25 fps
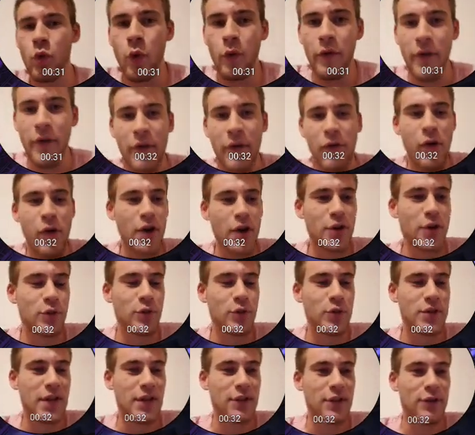On va voir ce
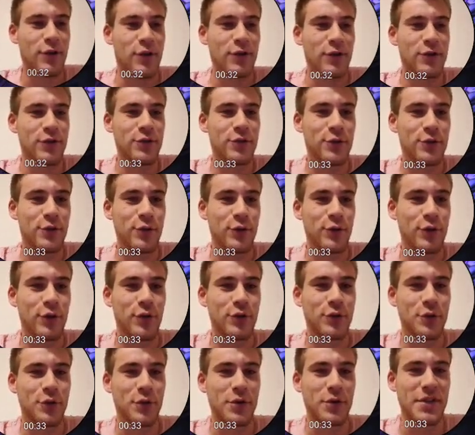que ça donne, ce que
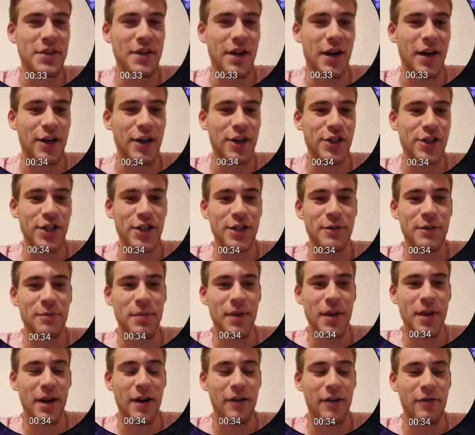donne ce tirage.
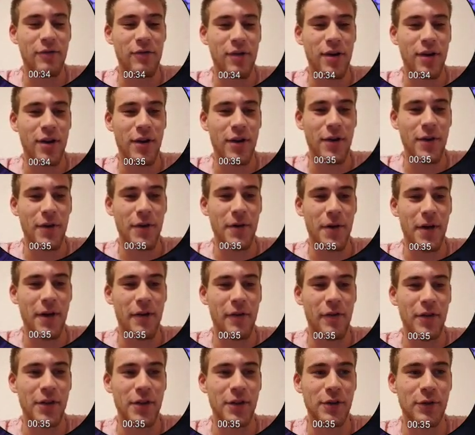J'espère avoir, euh,
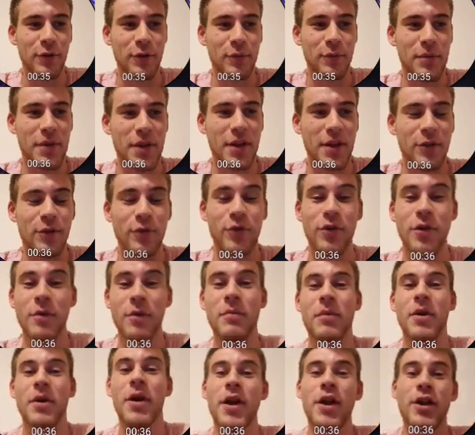avoir des trucs bien. Donc
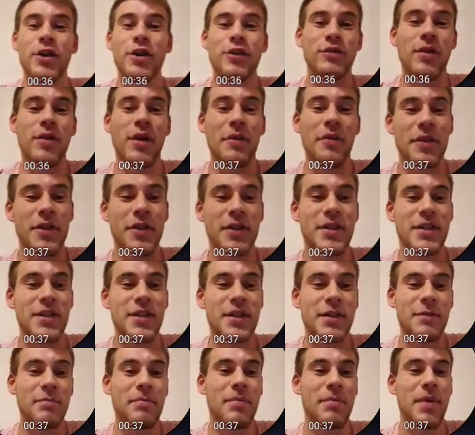comme je vous l'avais
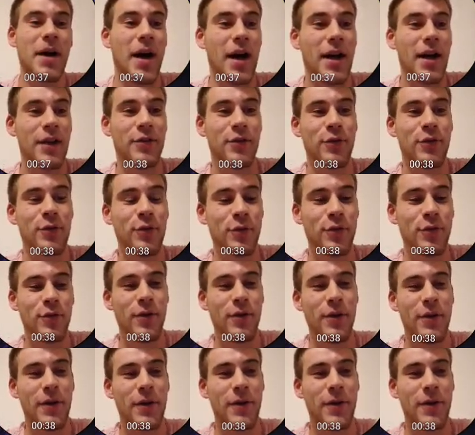dit, pas de...